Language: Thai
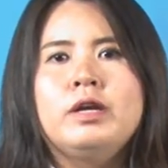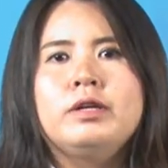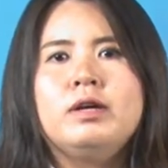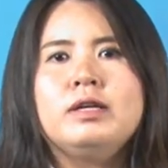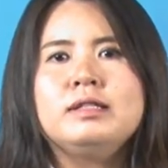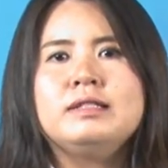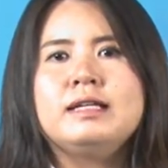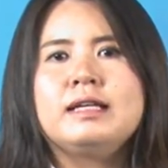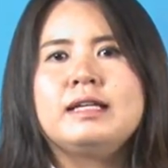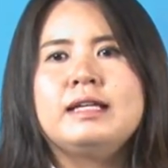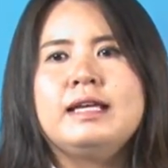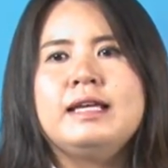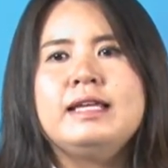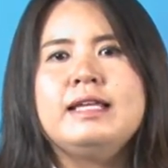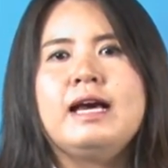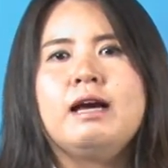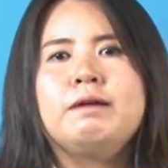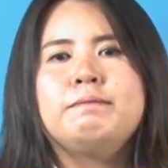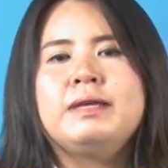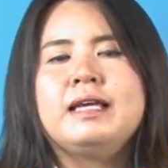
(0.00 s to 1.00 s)
นอกจากนี้
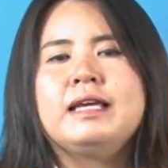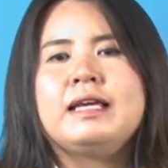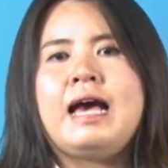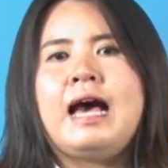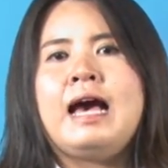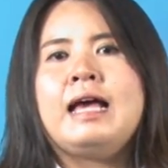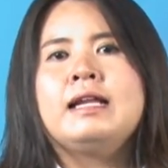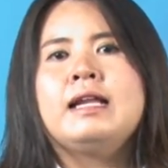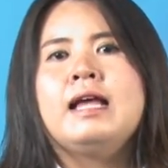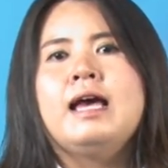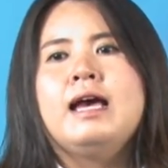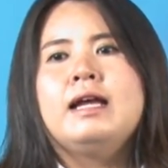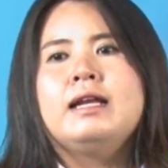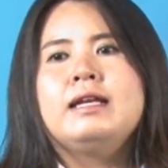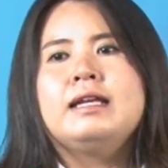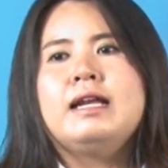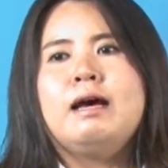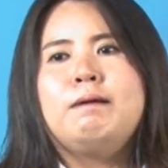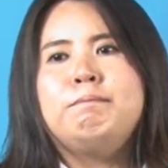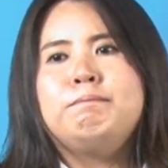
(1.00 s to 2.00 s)
ยังมีการ
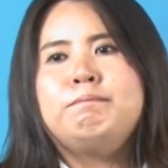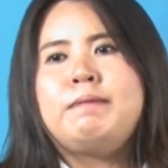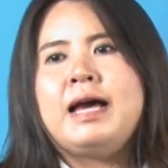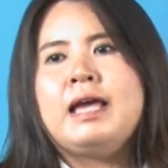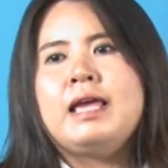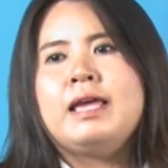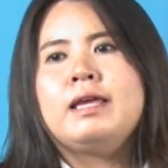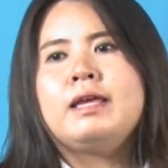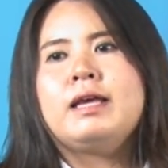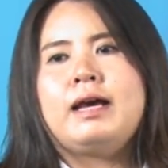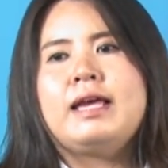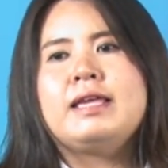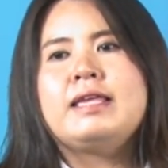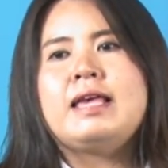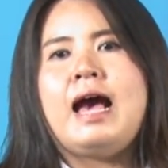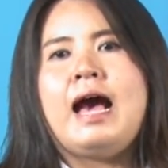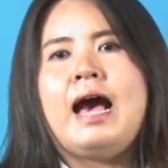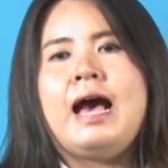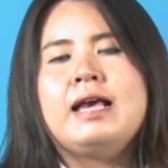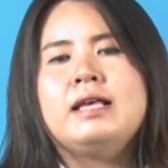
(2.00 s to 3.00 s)
นำไปข
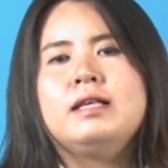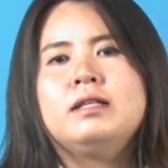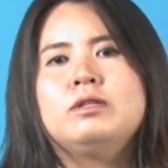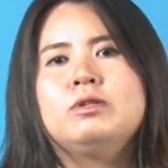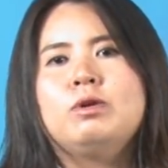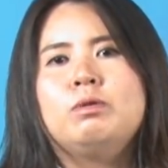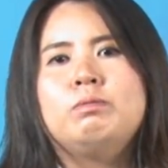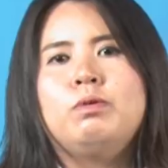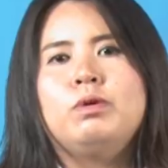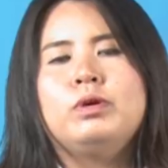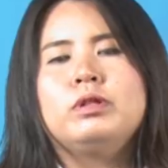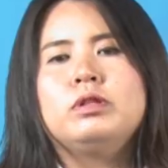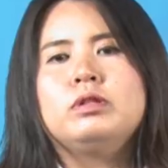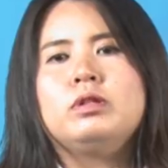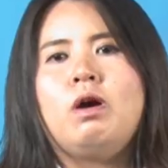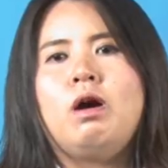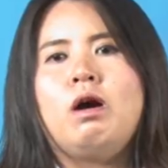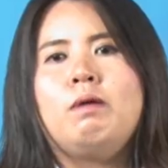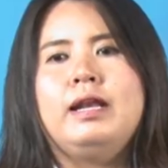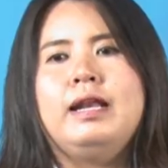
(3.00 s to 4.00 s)
ยายส่งผล
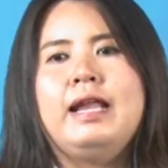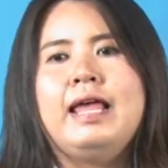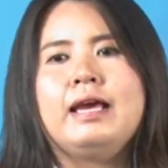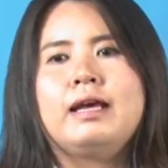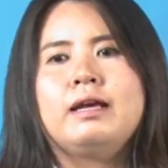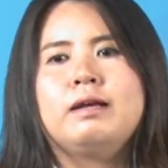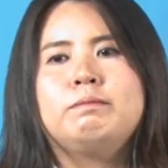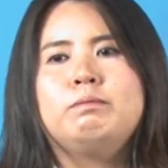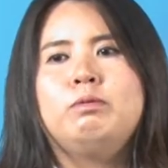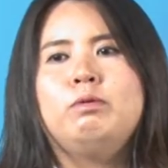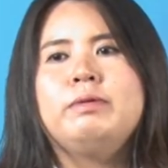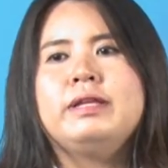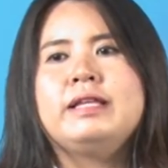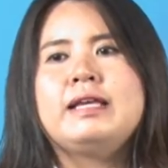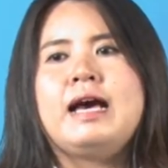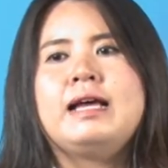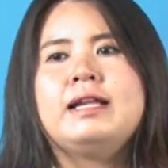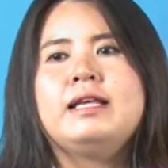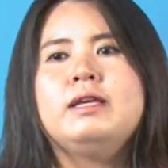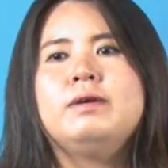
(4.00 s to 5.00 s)
ต่อแหล่งภูมิปัญ
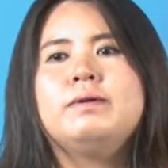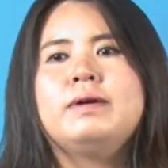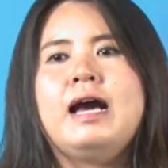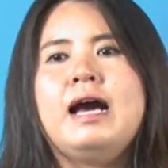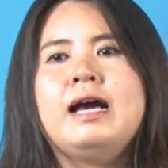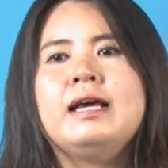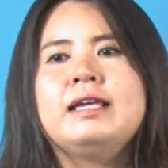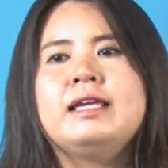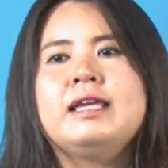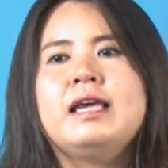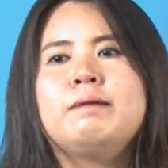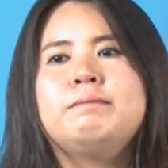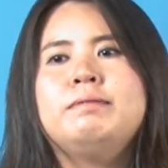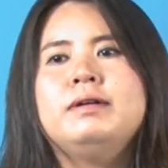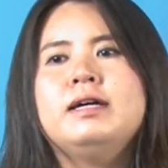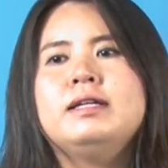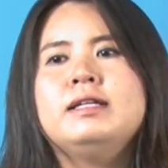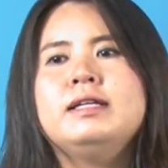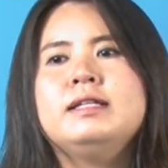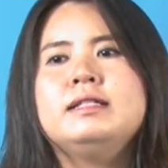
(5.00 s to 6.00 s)
ญาที่อยู่ข้างเคียง
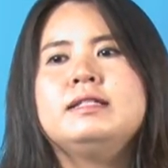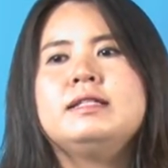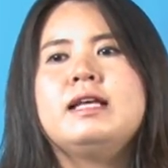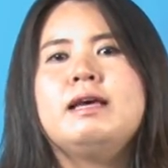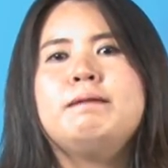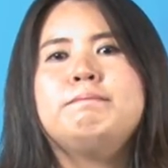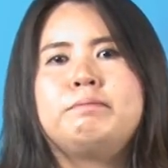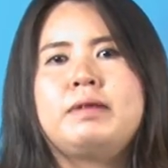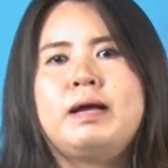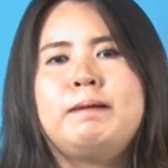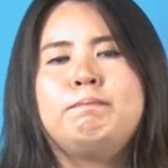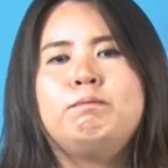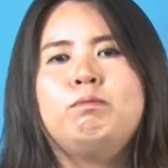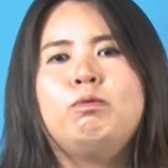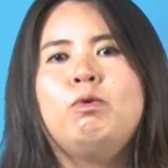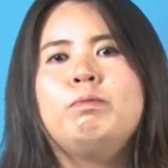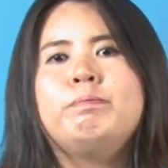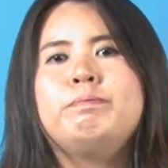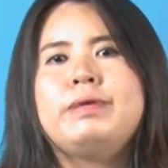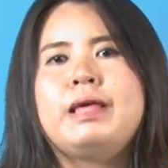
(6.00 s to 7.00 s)
เพื่อที่จะได้ปรับป
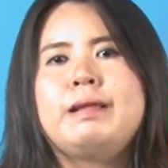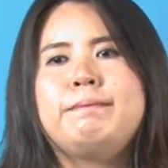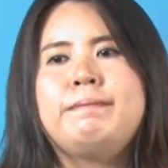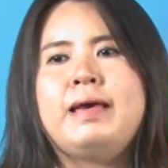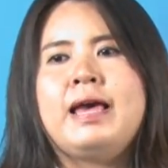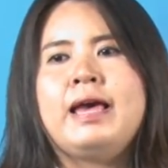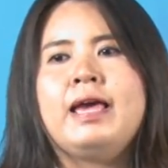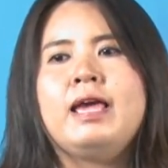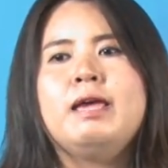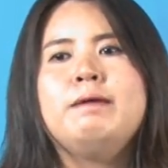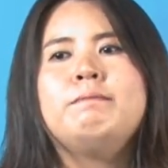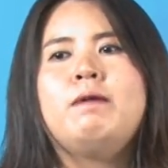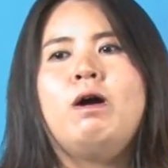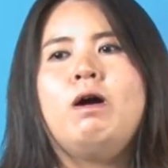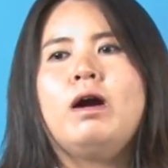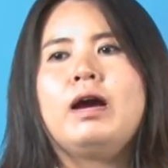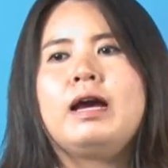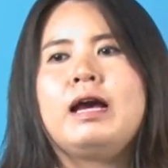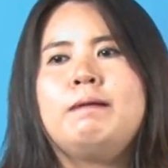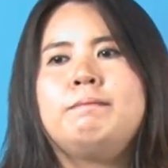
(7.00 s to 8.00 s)
รุงเปลี่ยนแปลงให้เห
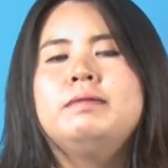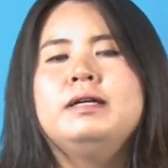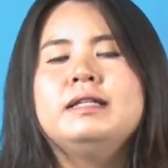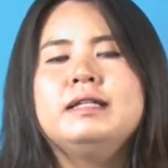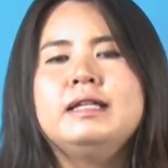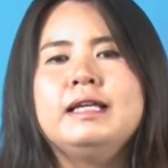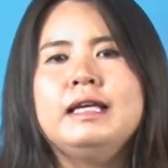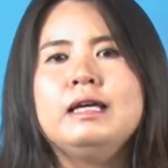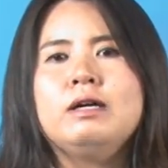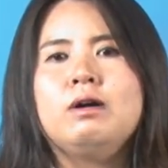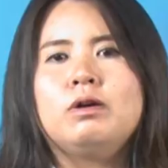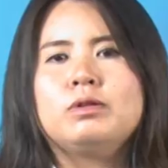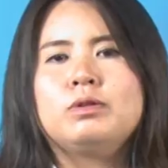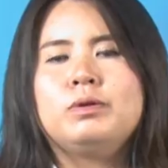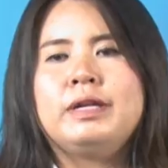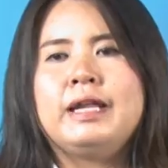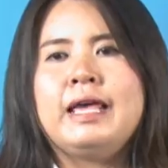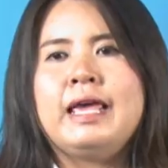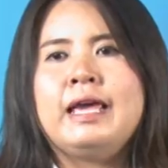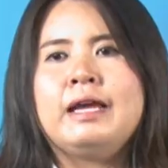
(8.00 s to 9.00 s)
มาะกับพื้นที่ของ
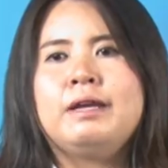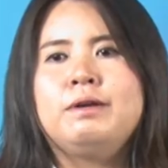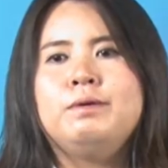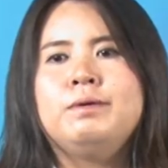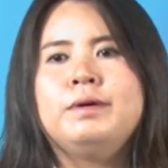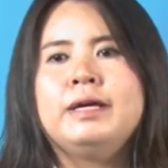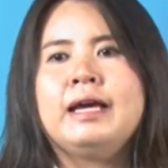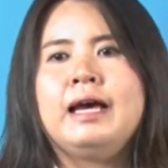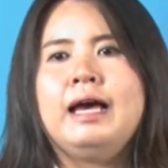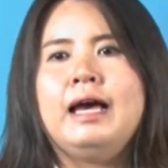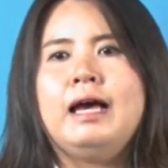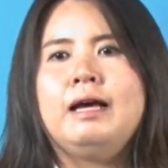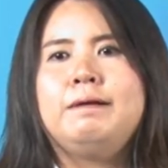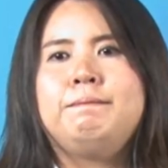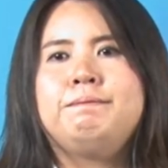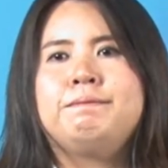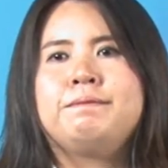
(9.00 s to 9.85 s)
ตนเองด้วยค่ะ